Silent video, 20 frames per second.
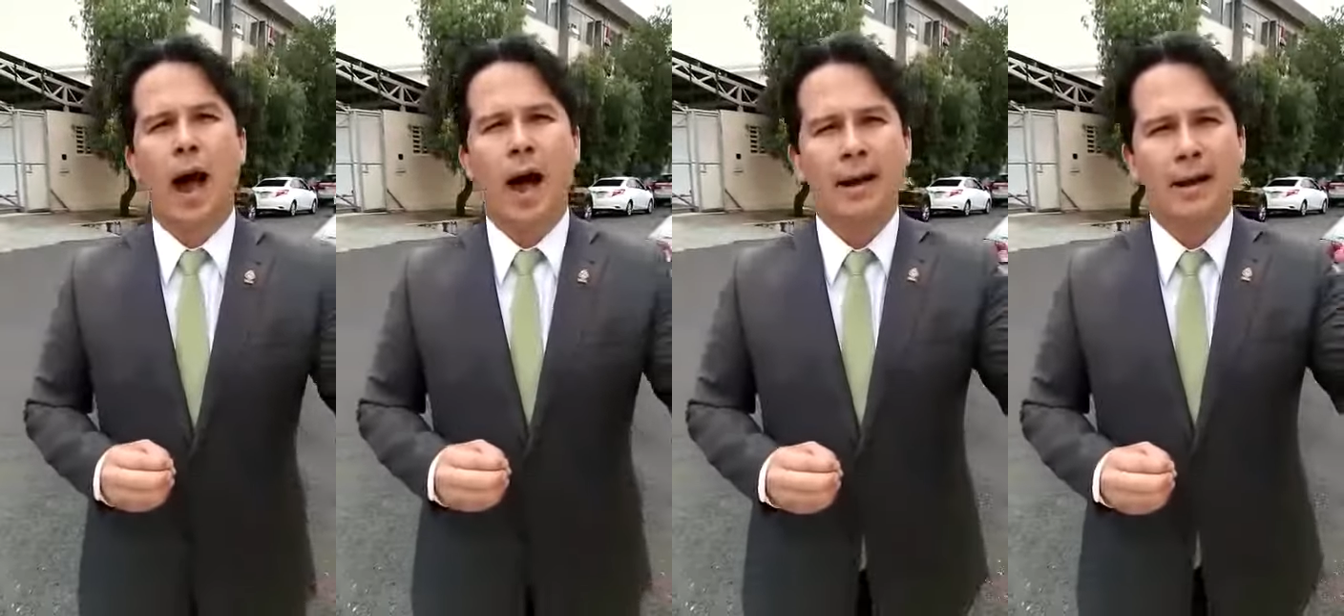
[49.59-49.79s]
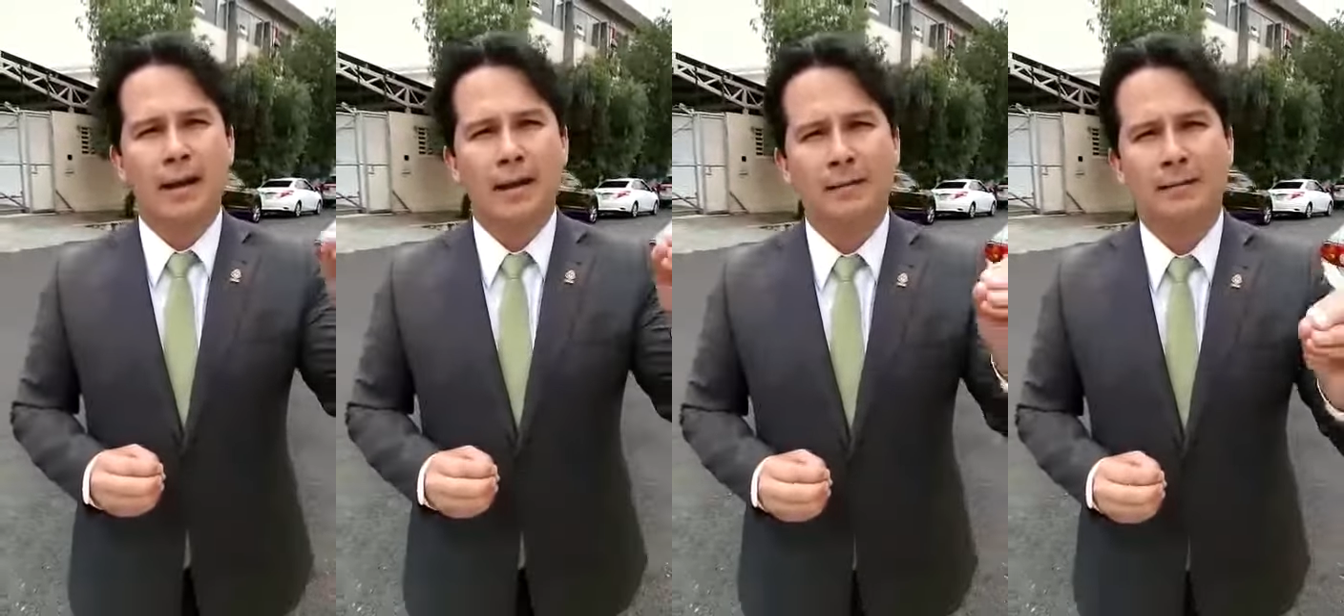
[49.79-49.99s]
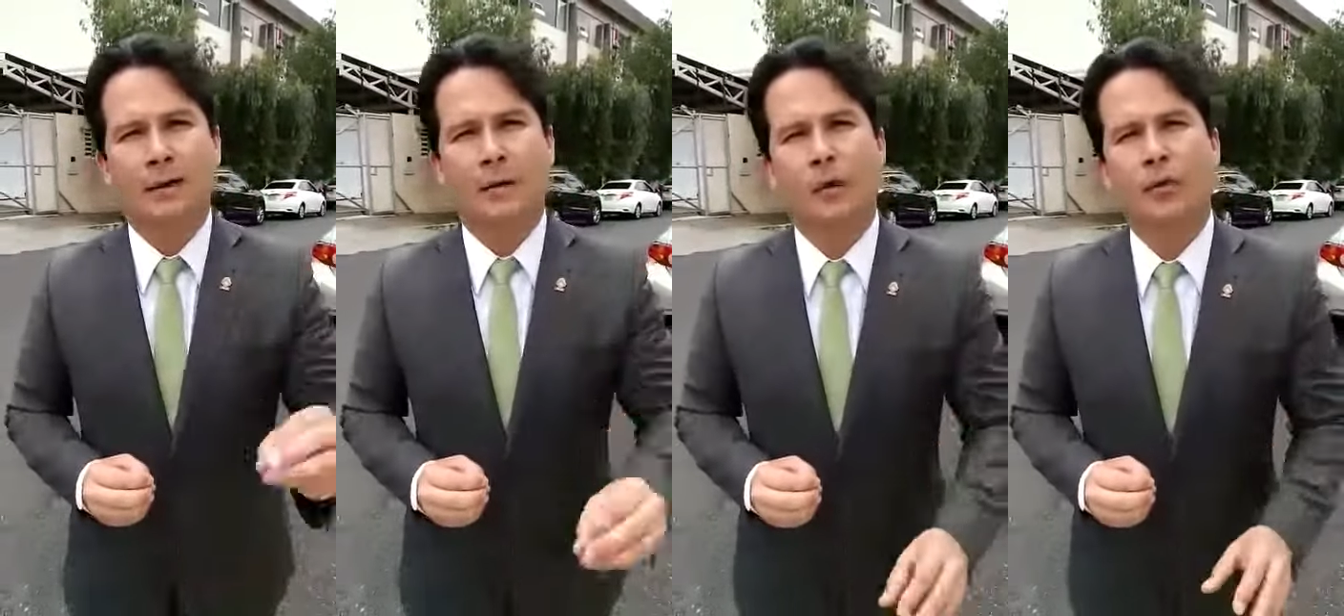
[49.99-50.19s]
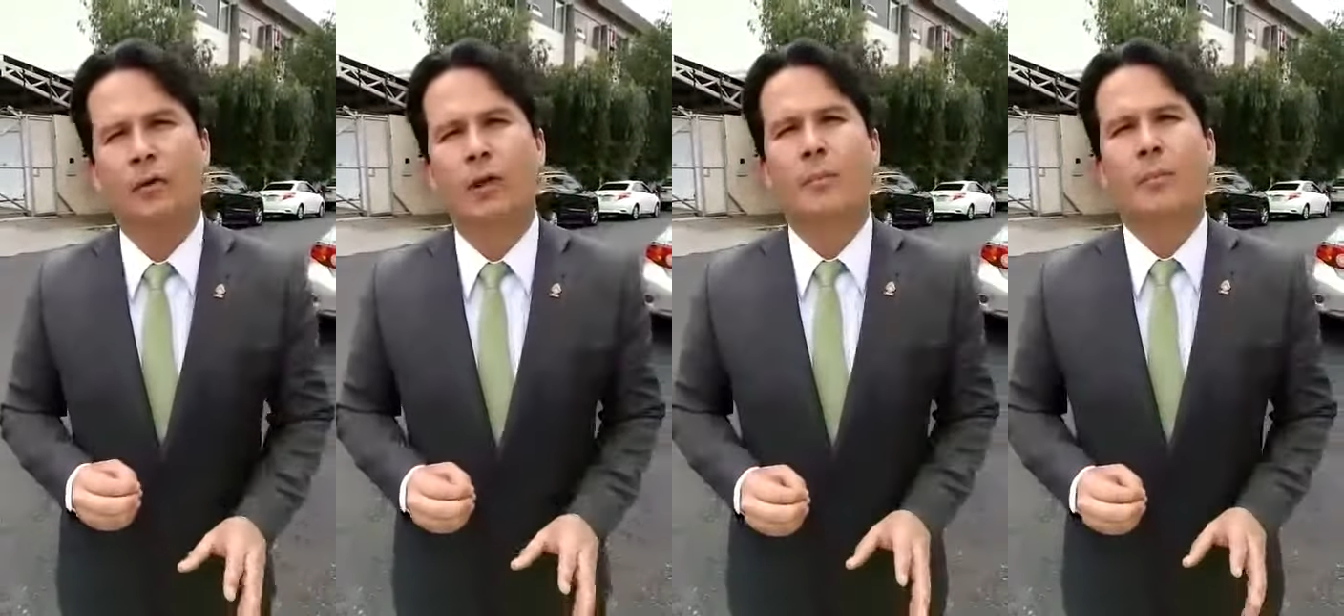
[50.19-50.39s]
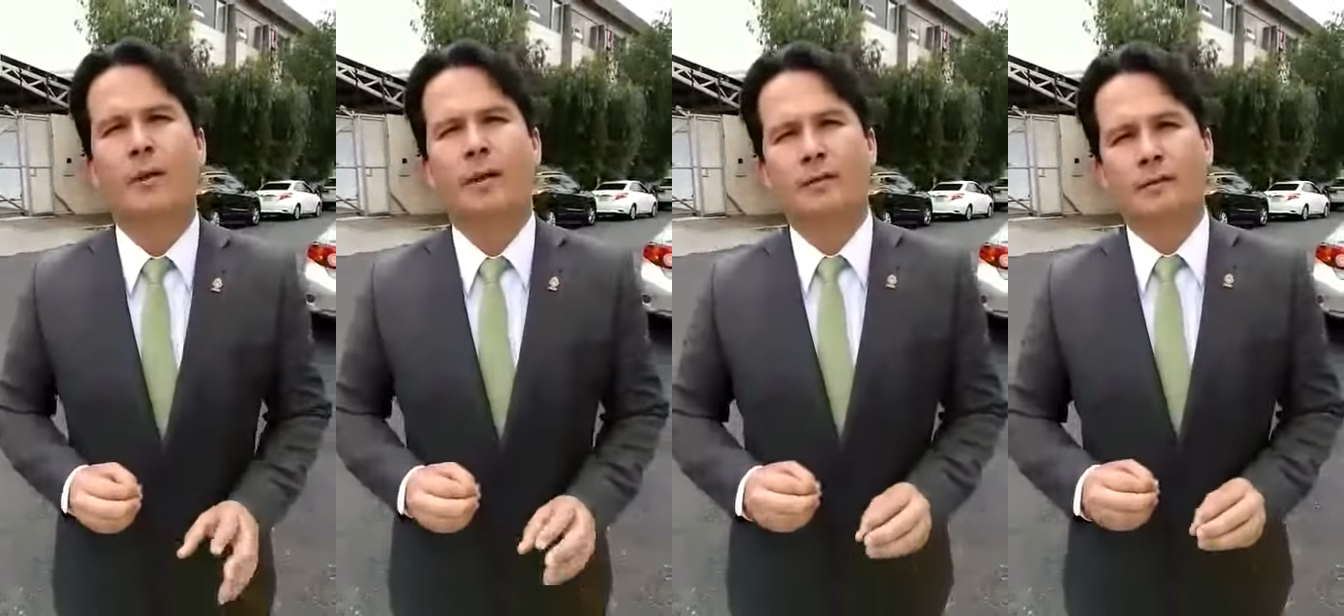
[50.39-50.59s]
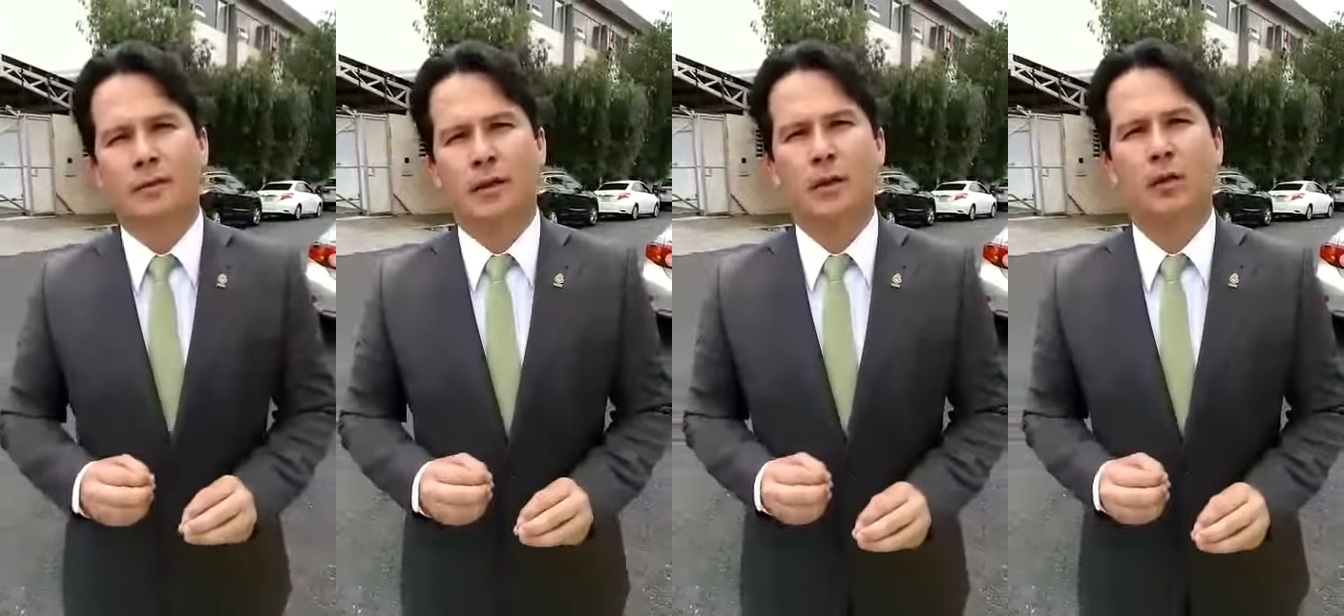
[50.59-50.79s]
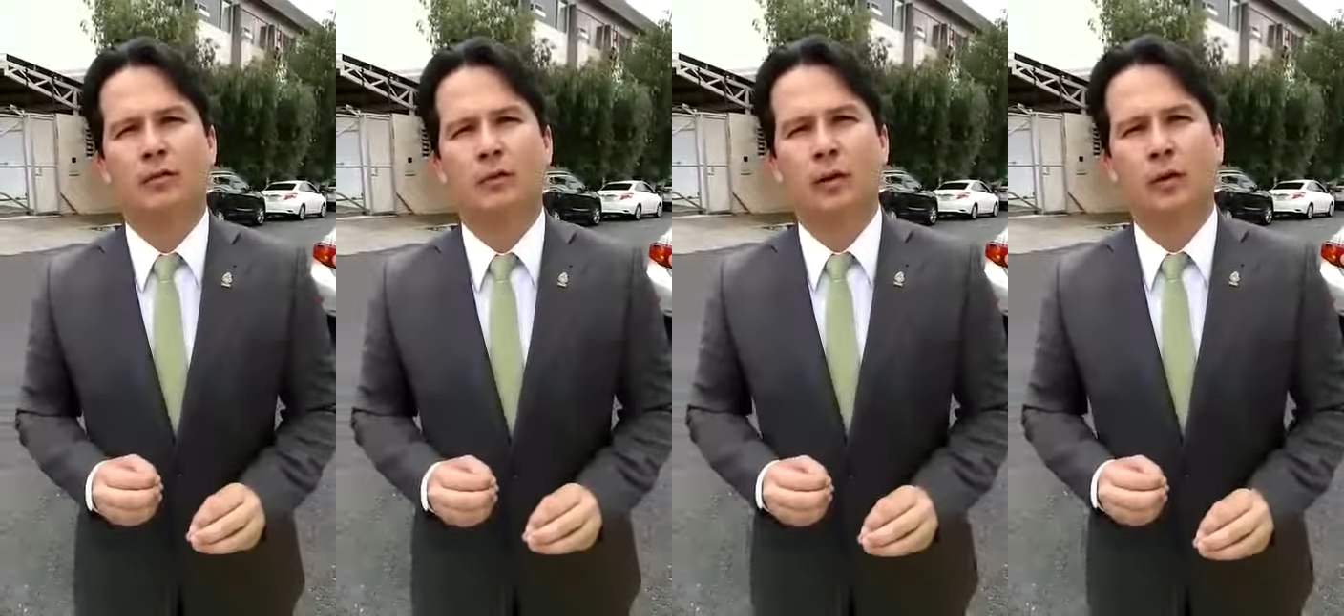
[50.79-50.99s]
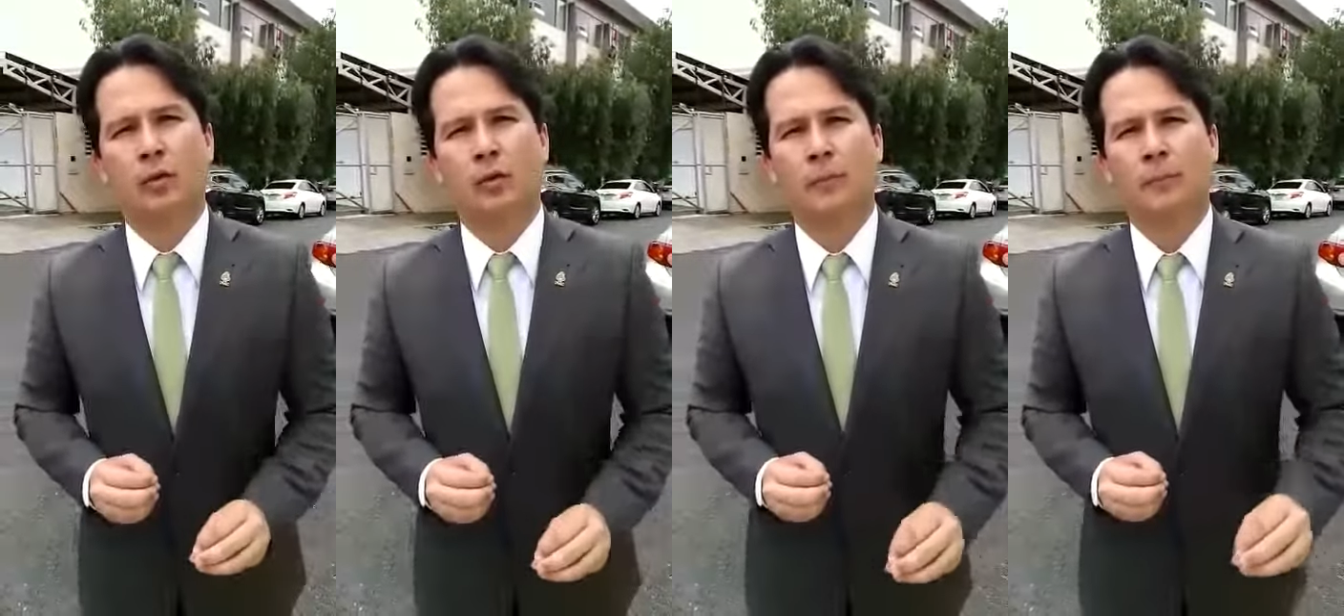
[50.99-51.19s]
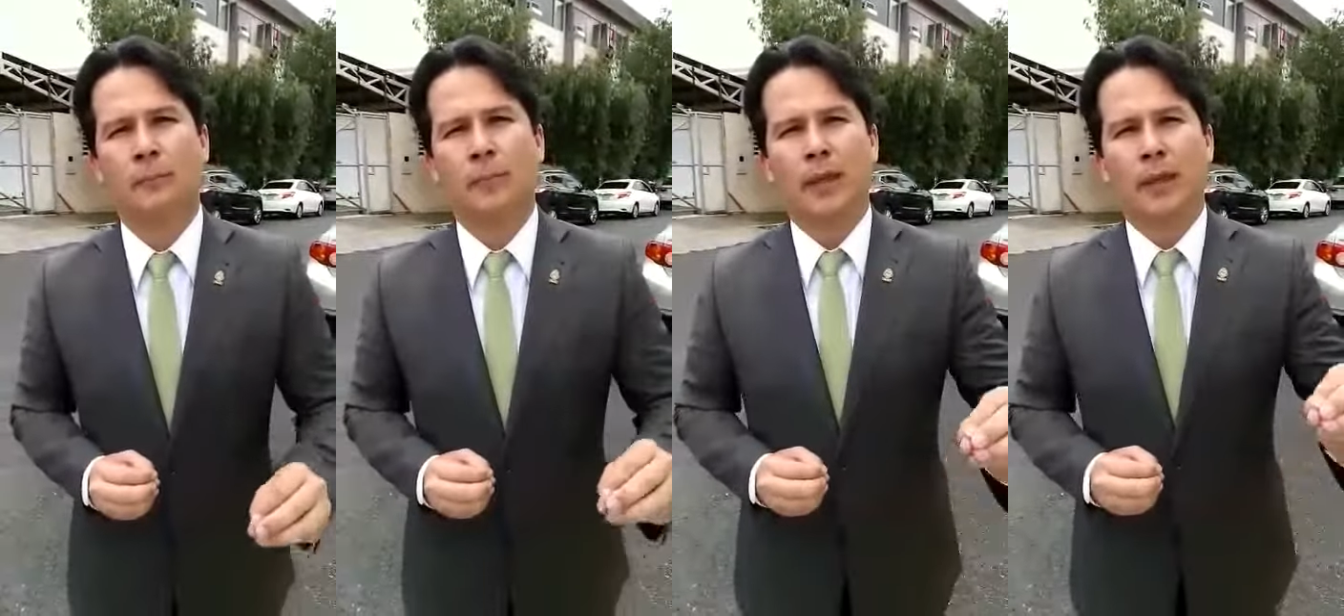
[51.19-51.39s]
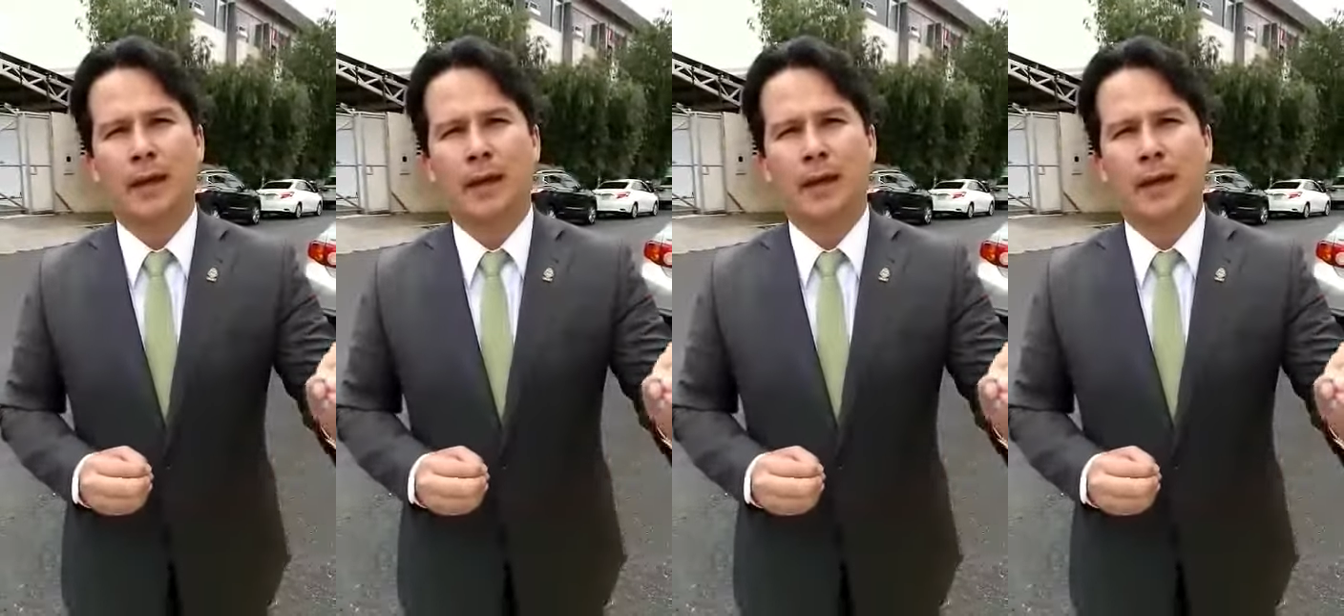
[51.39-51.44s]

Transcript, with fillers: área de salud del Ministerio de Salud